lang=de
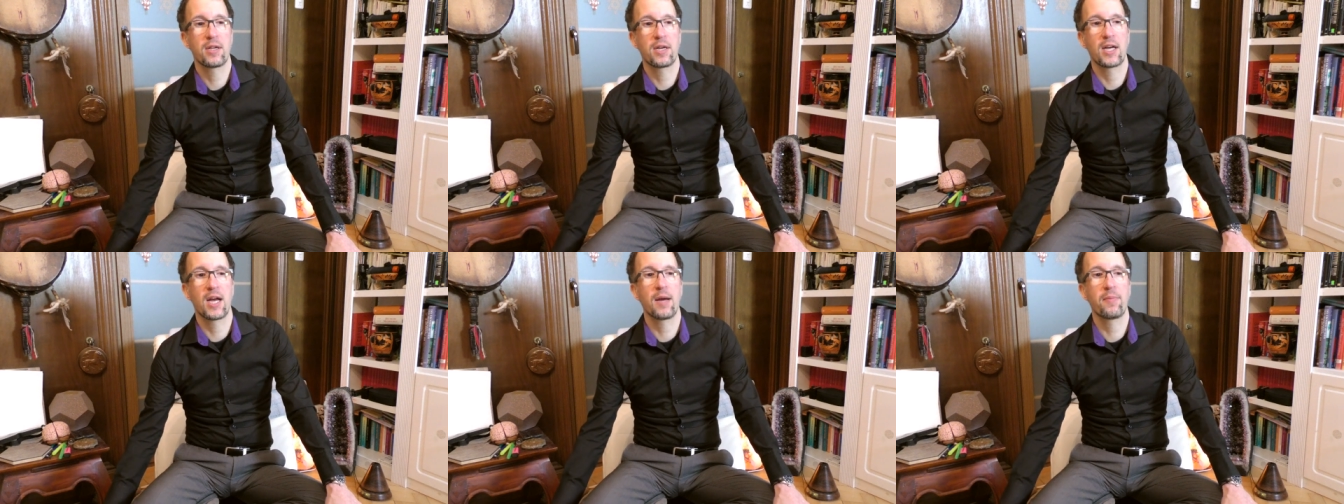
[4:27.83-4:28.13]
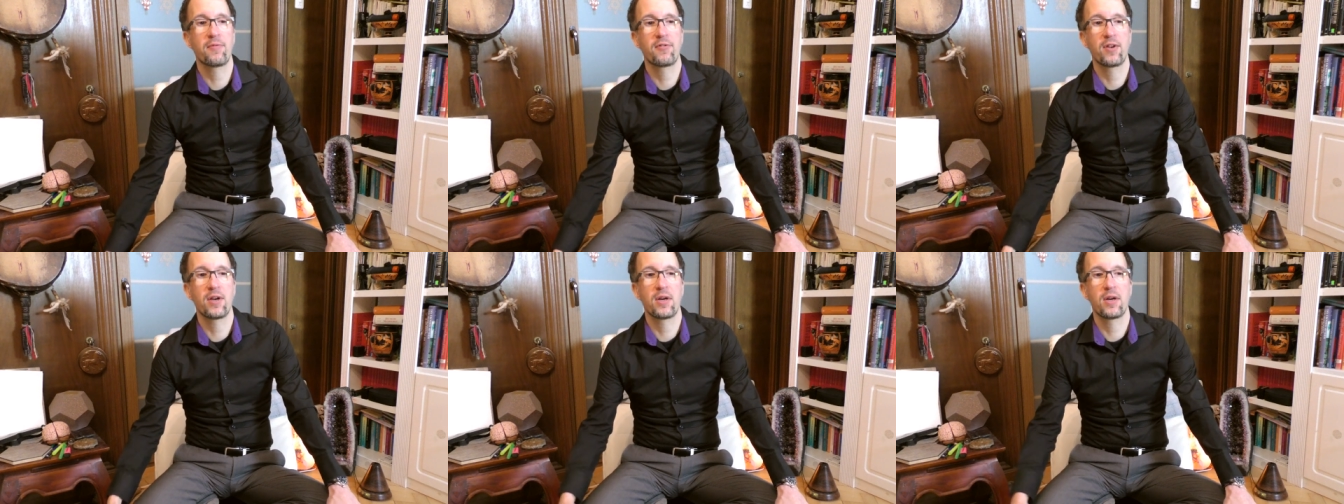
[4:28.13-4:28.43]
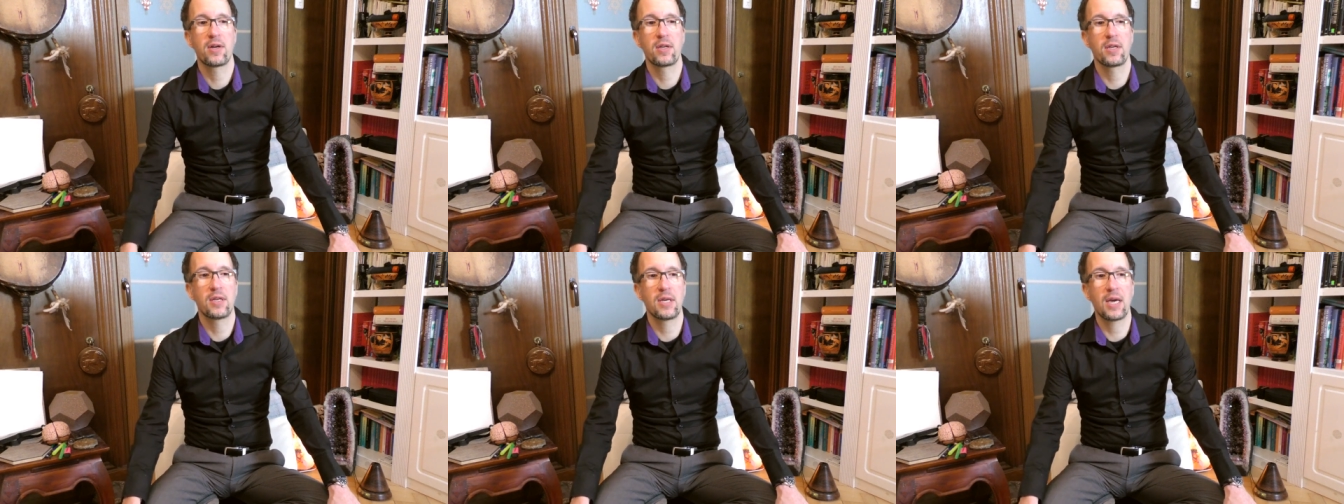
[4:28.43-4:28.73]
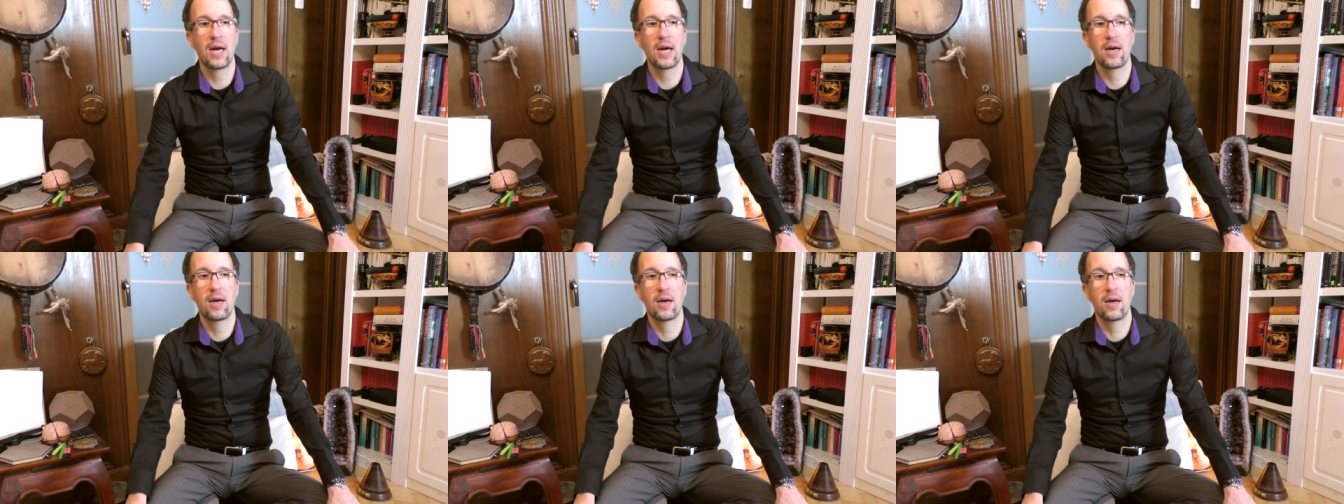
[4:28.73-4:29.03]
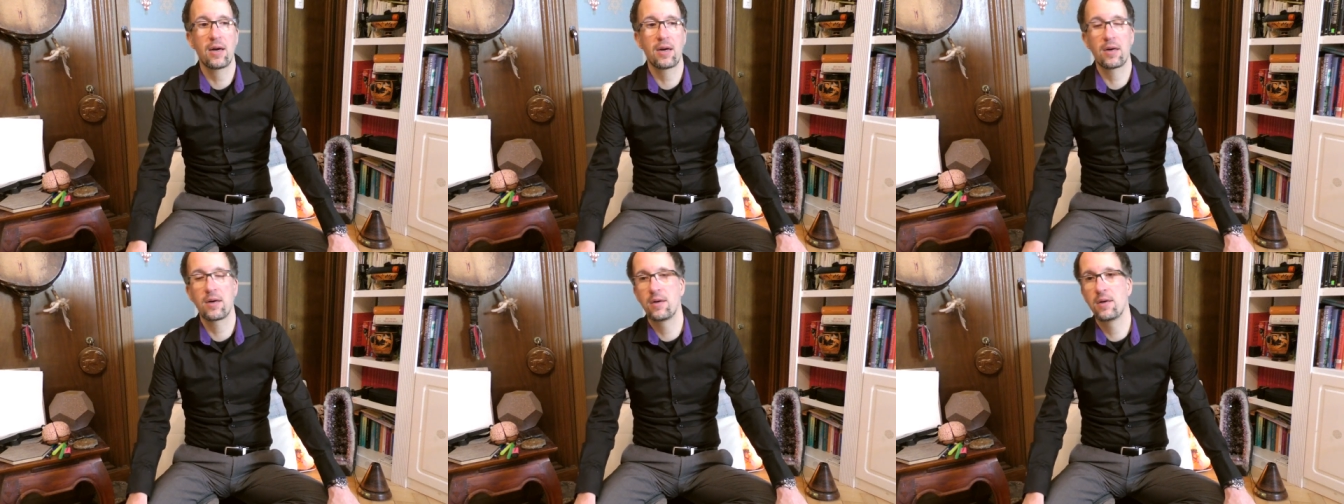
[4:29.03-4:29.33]
Da gab es ja
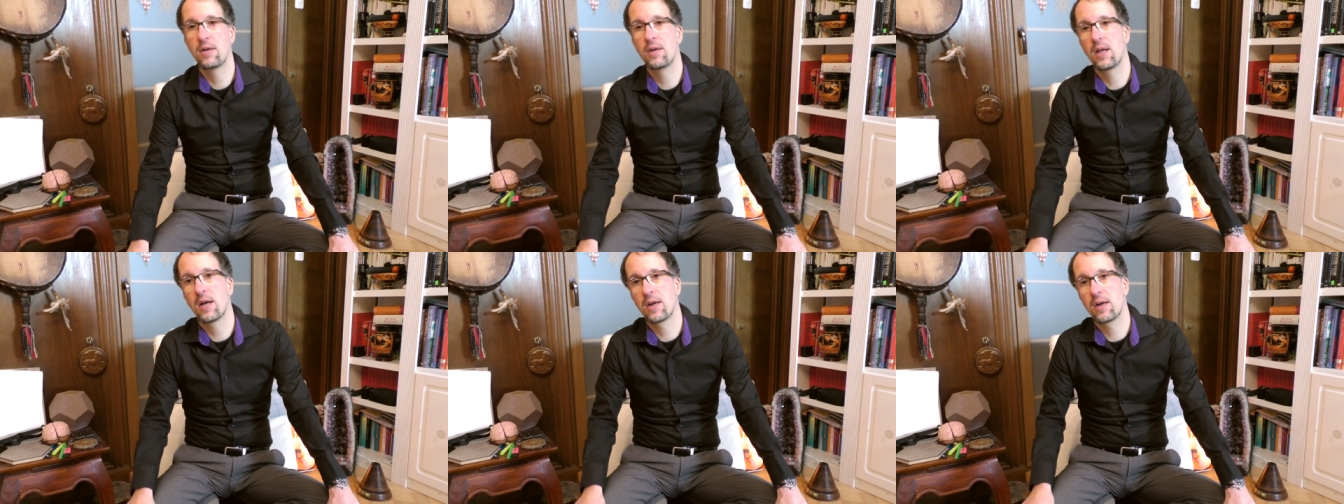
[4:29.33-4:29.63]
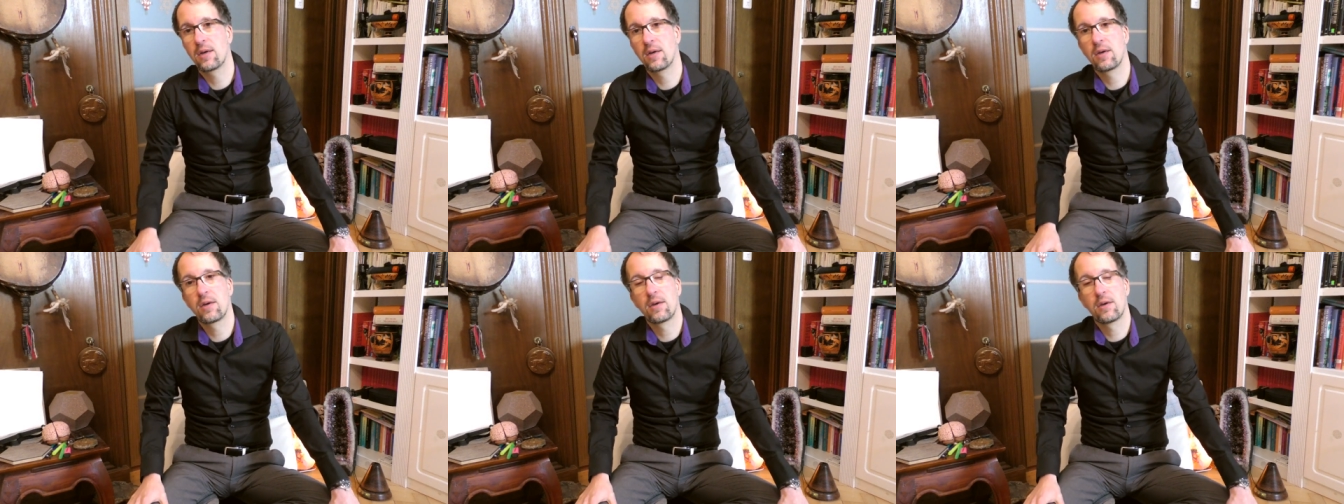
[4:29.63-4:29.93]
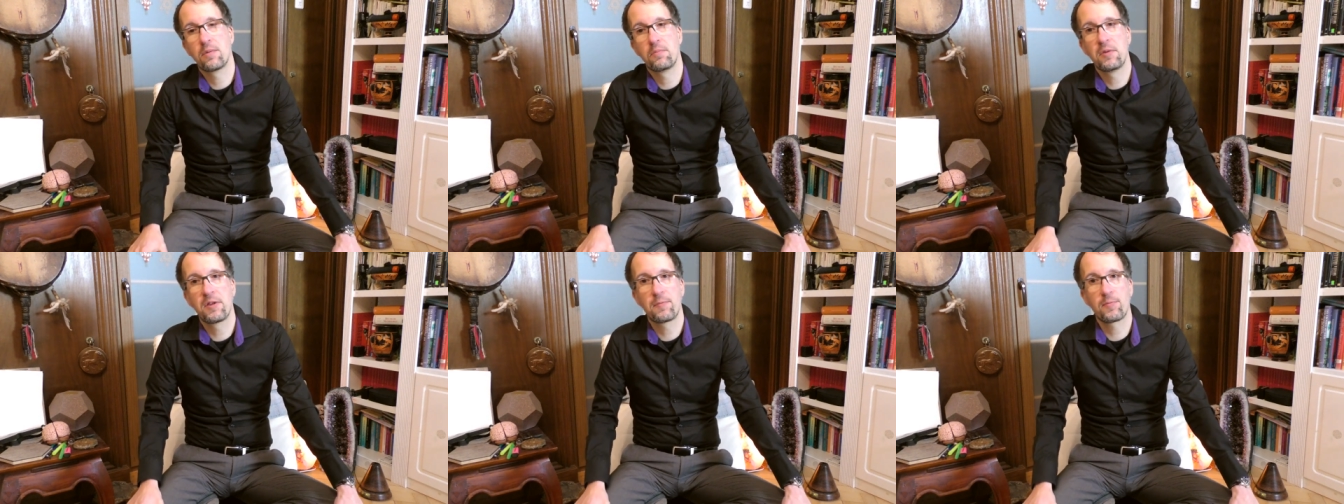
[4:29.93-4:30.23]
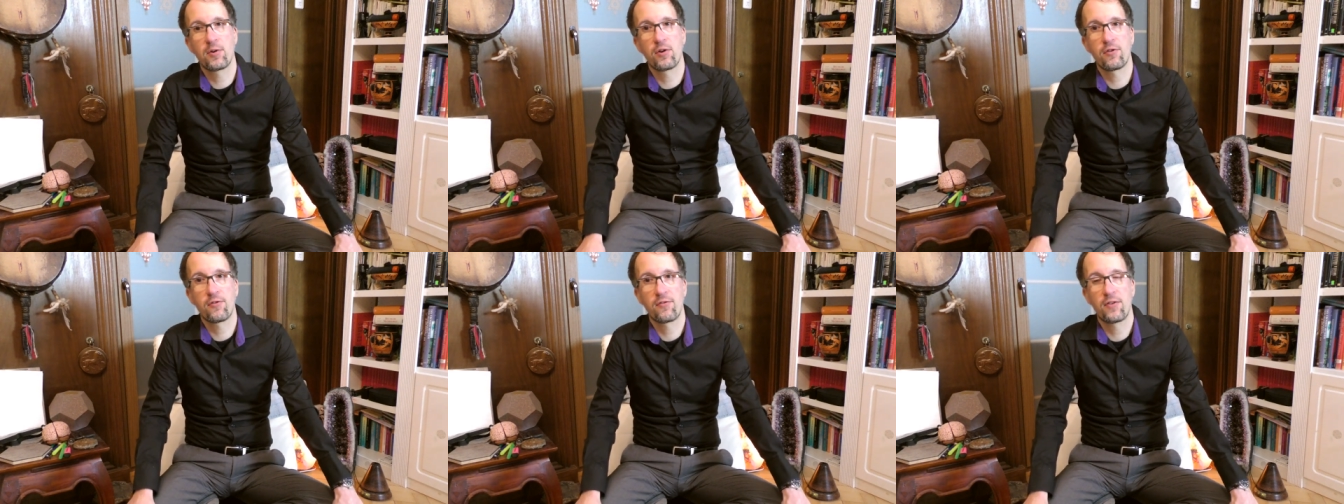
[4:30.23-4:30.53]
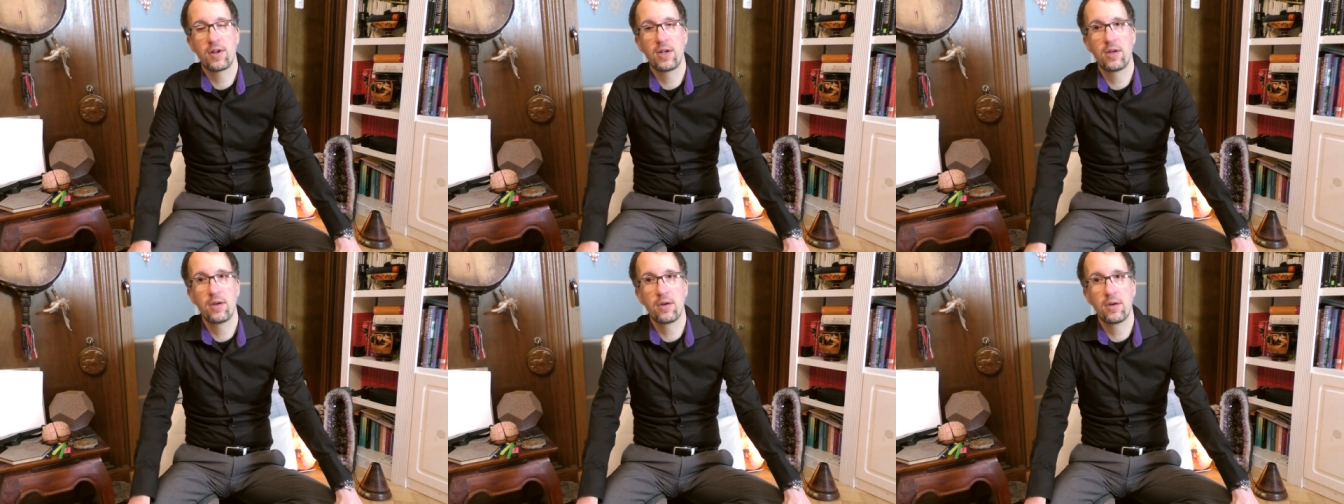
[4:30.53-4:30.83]
jahrelange
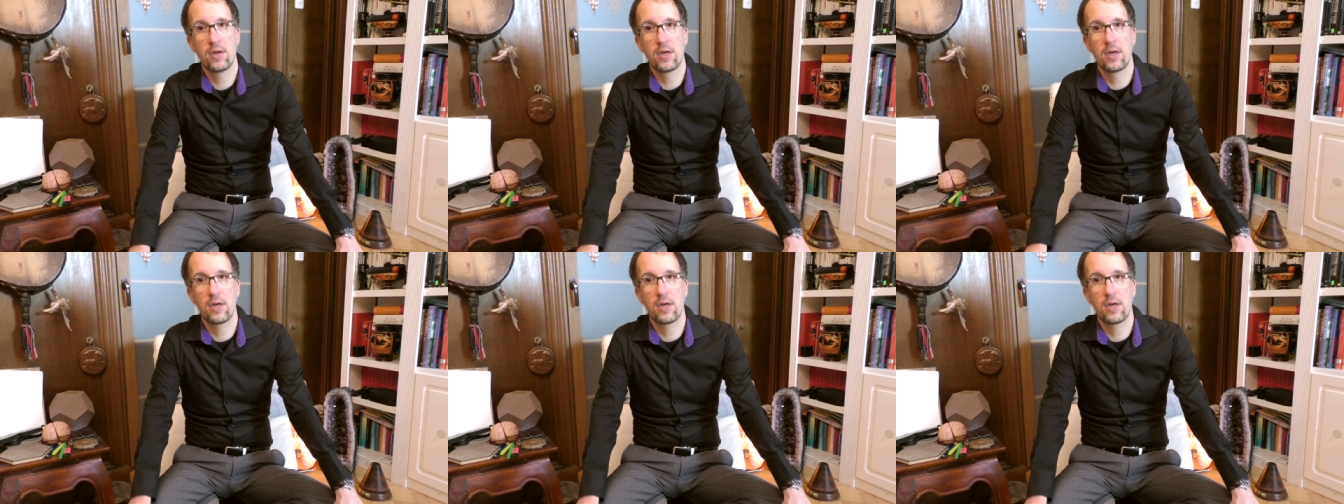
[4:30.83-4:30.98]
Missbrauchsfälle,